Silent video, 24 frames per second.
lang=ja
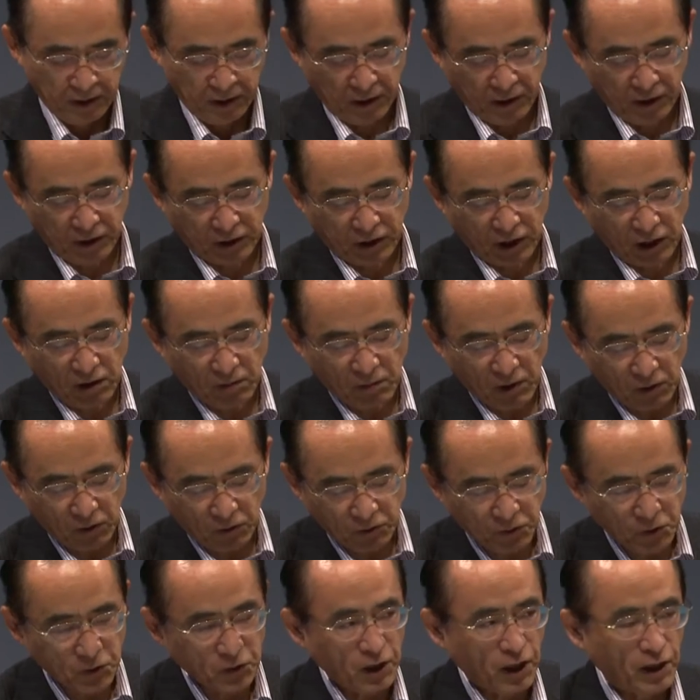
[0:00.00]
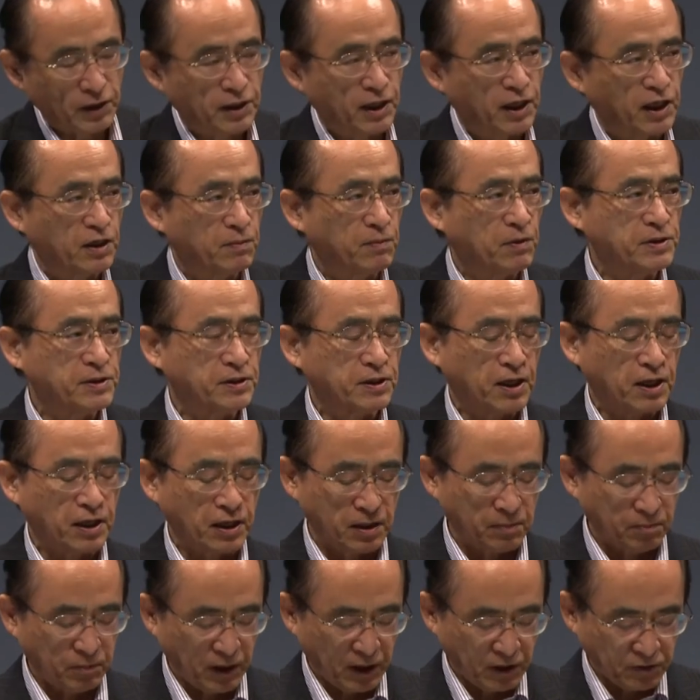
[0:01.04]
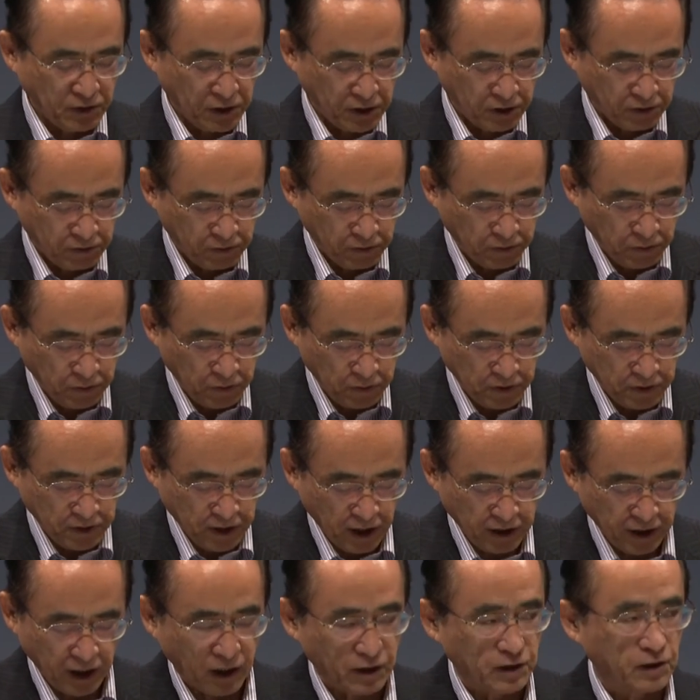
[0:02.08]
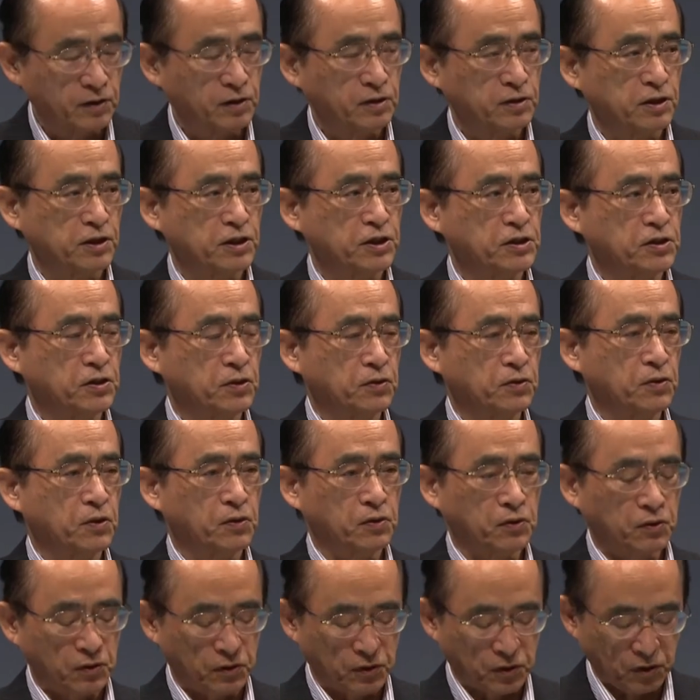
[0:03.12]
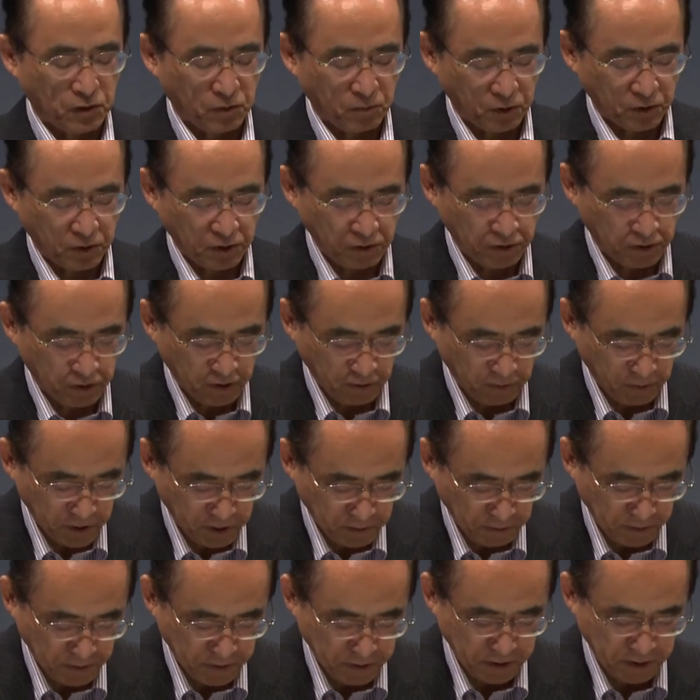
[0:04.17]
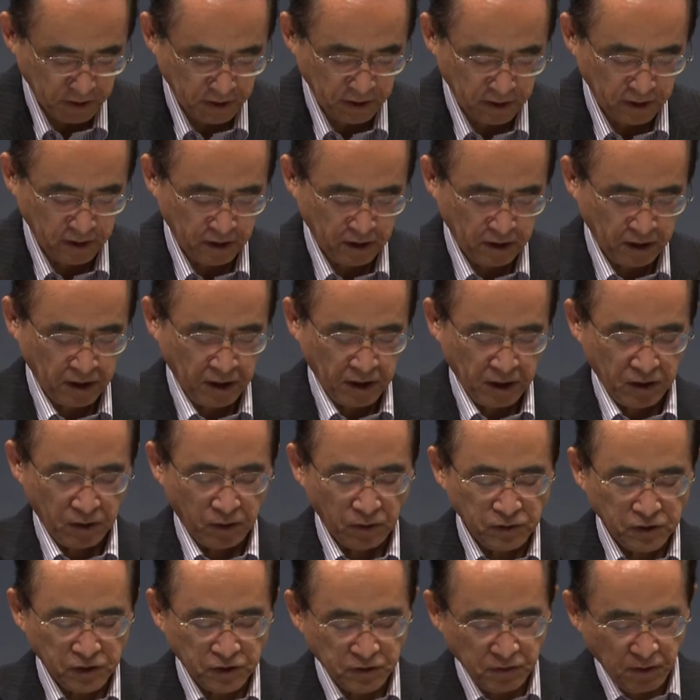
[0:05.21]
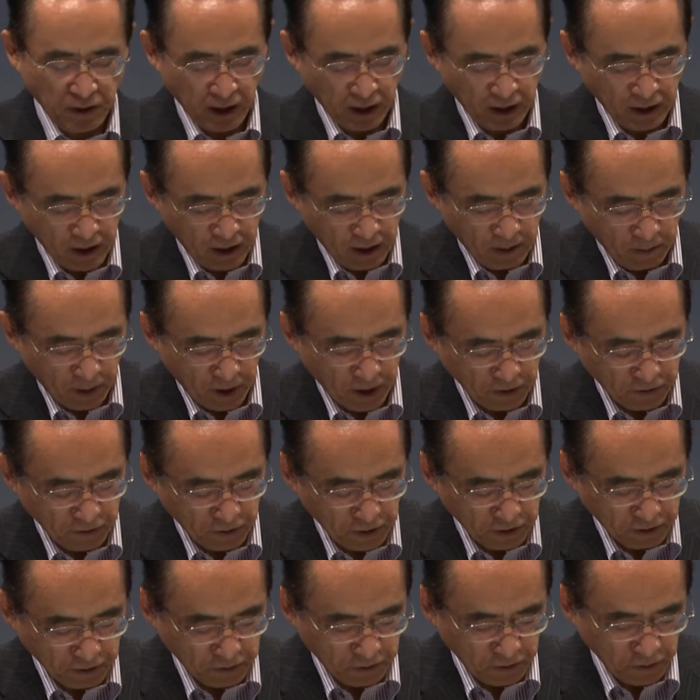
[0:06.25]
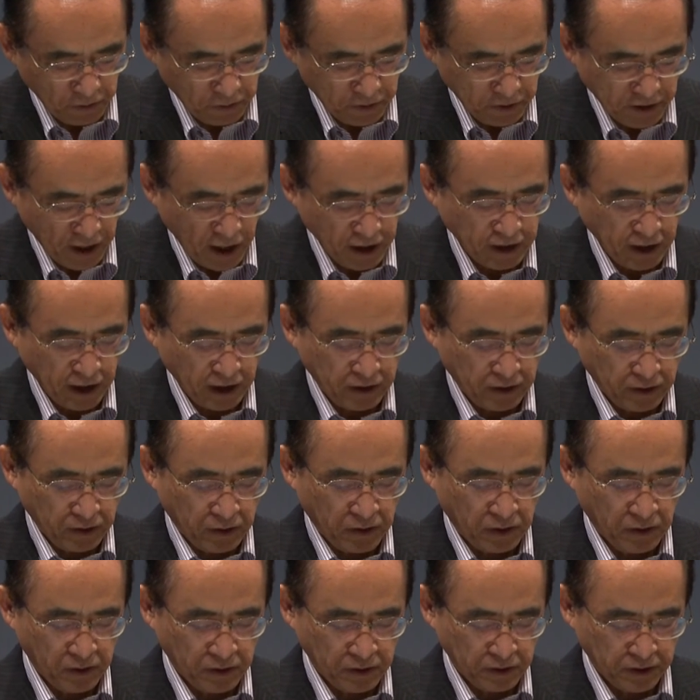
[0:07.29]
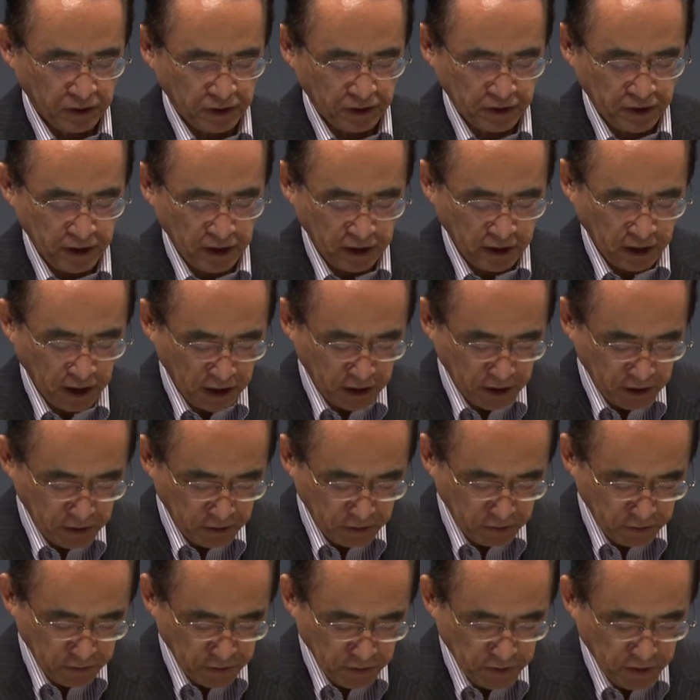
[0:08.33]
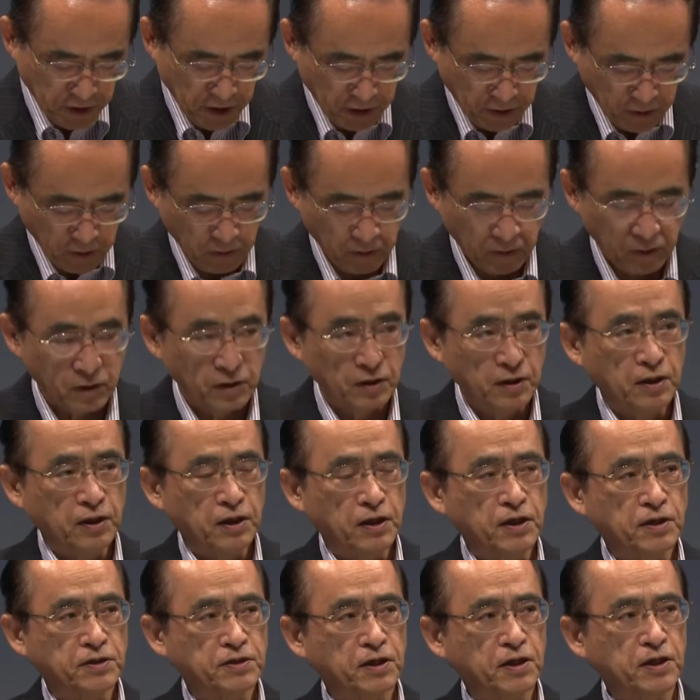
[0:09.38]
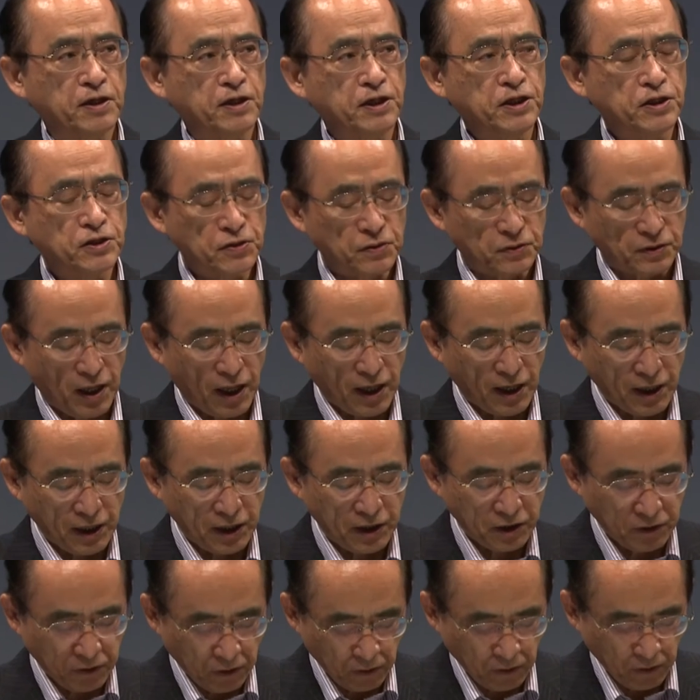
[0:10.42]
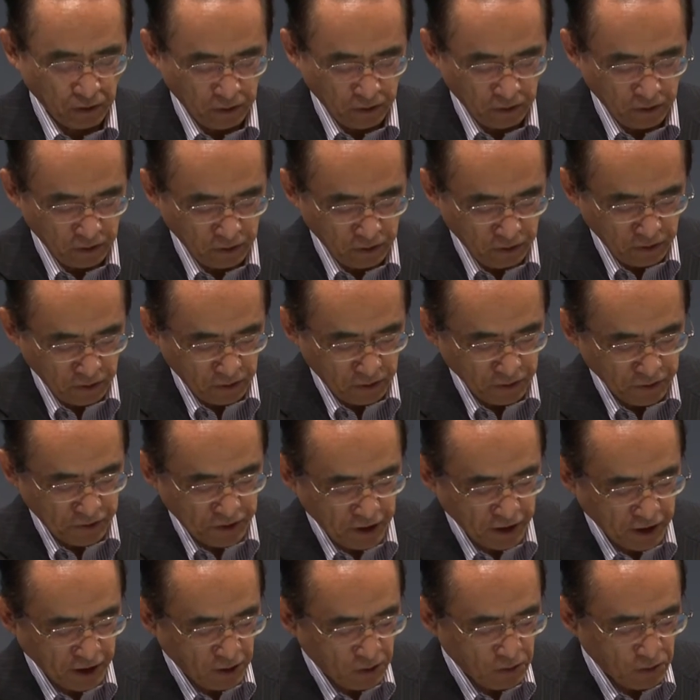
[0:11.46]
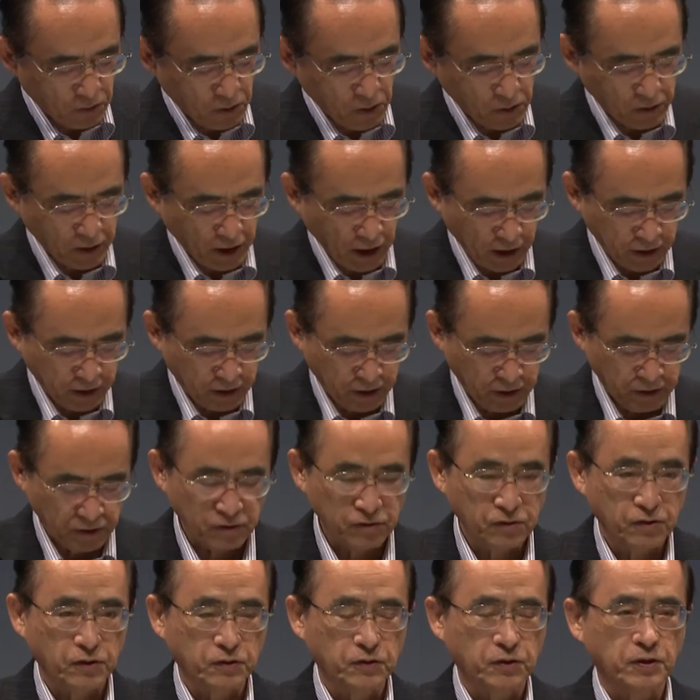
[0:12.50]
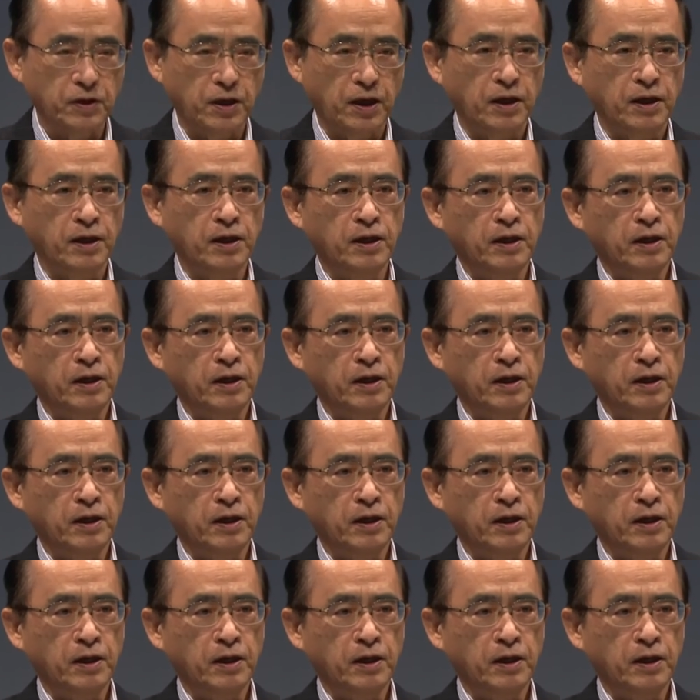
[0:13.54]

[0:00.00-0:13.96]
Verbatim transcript: えー、ただいまご紹介いただきましたパナソニック教育財団の理事長の小野元幸と申します本日はパナソニック教育財団の実践研究助成の平成27年度の成果報告会ということで、